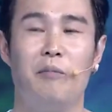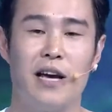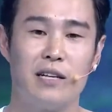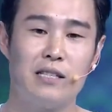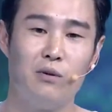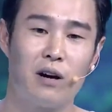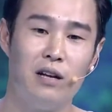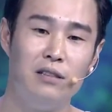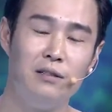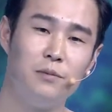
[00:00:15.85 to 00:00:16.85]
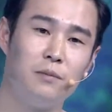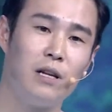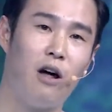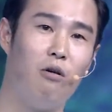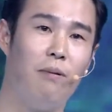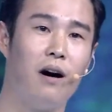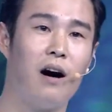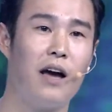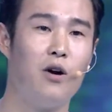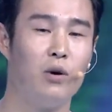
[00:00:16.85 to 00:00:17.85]
每一次我跟老婆
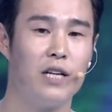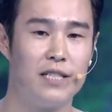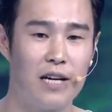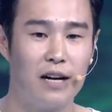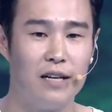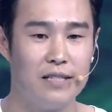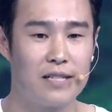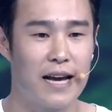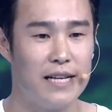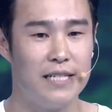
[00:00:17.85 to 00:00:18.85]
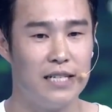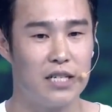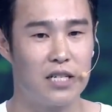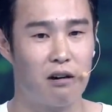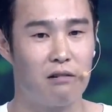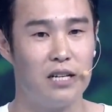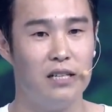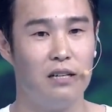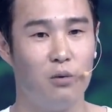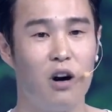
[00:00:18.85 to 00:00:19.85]
还有我的家人在一起的时候，
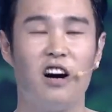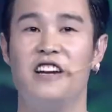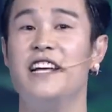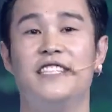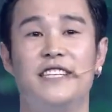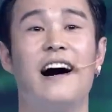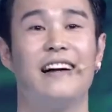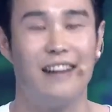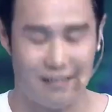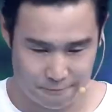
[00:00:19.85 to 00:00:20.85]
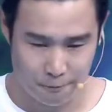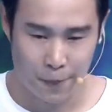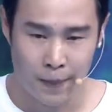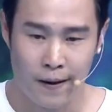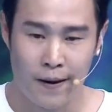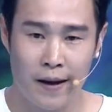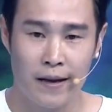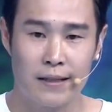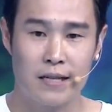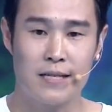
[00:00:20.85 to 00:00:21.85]
真的我很恋家的。
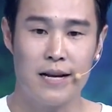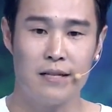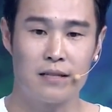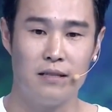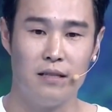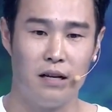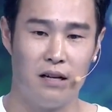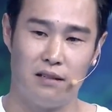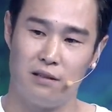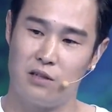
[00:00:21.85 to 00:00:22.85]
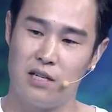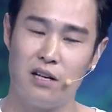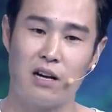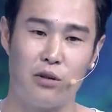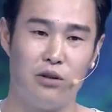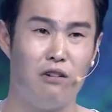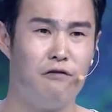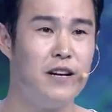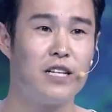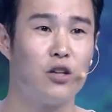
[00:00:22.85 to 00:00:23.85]
但这一次呢，我真的感觉到
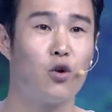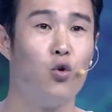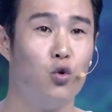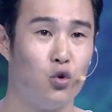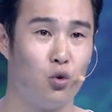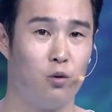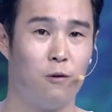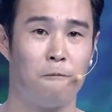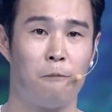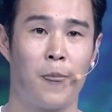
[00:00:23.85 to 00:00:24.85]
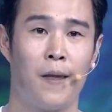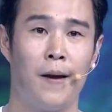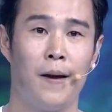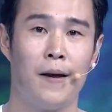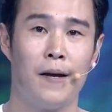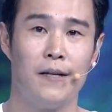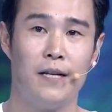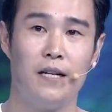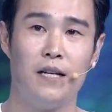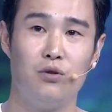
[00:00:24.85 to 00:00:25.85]
非常的孤独，
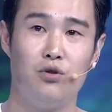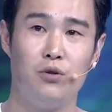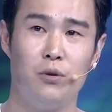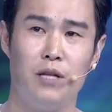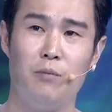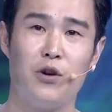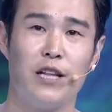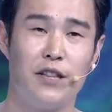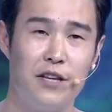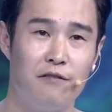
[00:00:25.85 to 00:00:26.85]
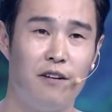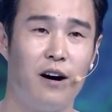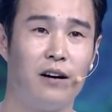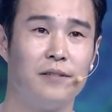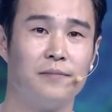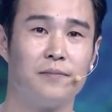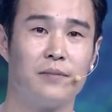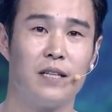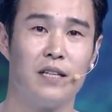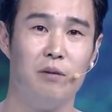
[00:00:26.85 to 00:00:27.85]
一个人去那么远的地方，
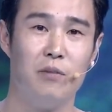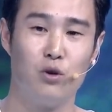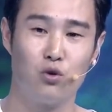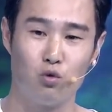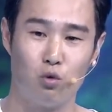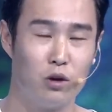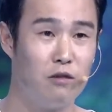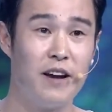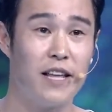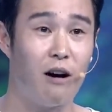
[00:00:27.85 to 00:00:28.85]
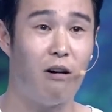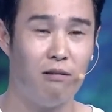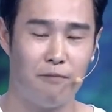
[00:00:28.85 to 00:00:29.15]
也没有祖国的味道。